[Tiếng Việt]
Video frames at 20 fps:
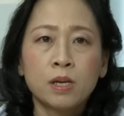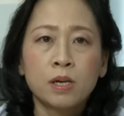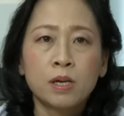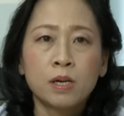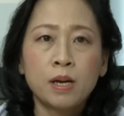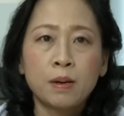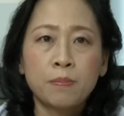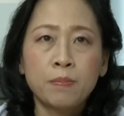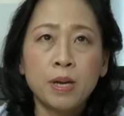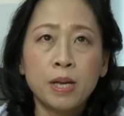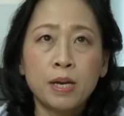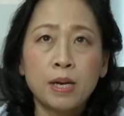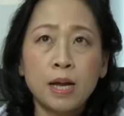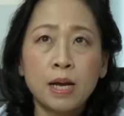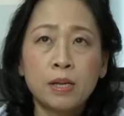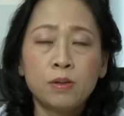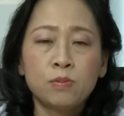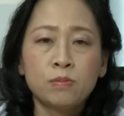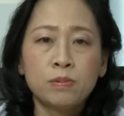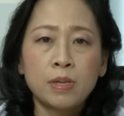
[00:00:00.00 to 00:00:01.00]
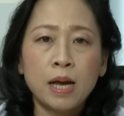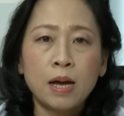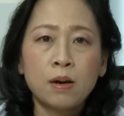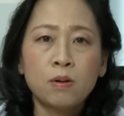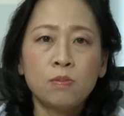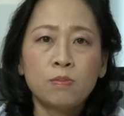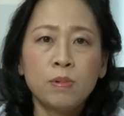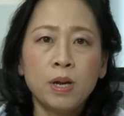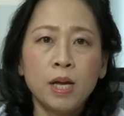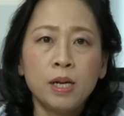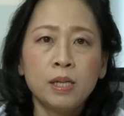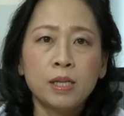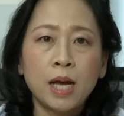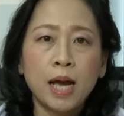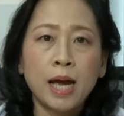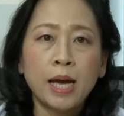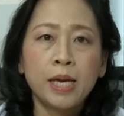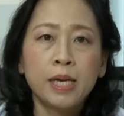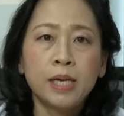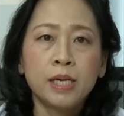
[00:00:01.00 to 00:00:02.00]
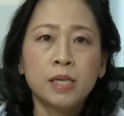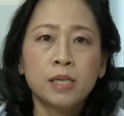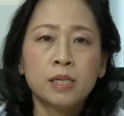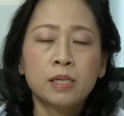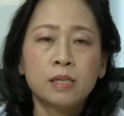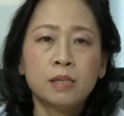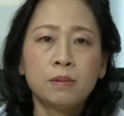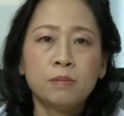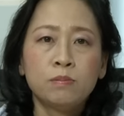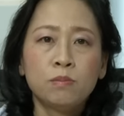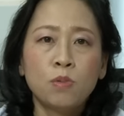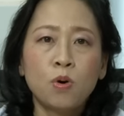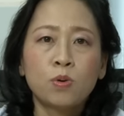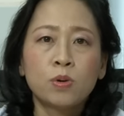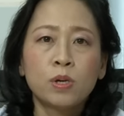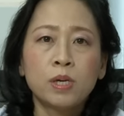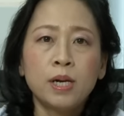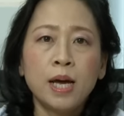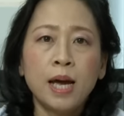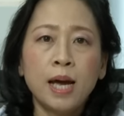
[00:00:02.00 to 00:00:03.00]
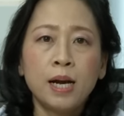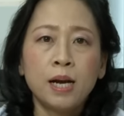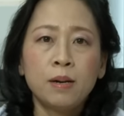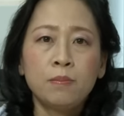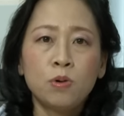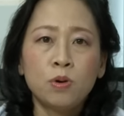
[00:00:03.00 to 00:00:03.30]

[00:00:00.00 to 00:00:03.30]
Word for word: Ờ, đặc biệt là chúng ta cũng nên thay ờ, một đến hai lần